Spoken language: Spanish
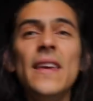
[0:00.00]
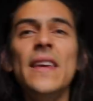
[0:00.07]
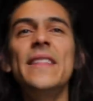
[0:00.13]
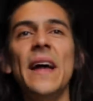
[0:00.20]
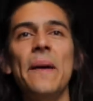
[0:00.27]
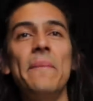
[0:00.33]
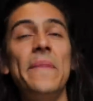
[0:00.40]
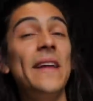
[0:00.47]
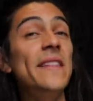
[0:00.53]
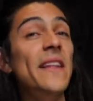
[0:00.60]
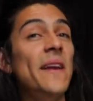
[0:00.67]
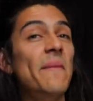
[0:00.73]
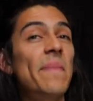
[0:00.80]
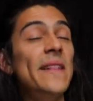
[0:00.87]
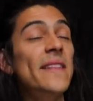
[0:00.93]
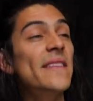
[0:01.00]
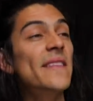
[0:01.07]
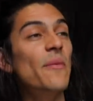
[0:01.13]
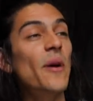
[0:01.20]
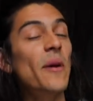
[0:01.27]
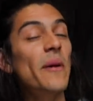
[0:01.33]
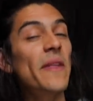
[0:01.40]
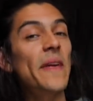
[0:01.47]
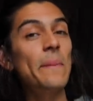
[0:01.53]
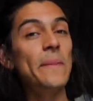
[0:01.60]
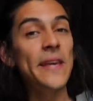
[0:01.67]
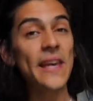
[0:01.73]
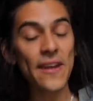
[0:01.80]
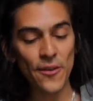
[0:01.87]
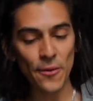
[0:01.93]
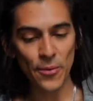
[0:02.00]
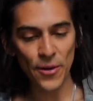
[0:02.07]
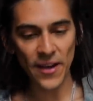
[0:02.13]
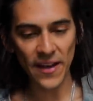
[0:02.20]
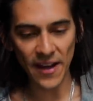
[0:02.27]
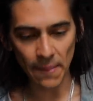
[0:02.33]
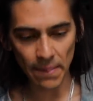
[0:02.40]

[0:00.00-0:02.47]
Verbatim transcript: Y también de repente se vuelve de miedo, porque de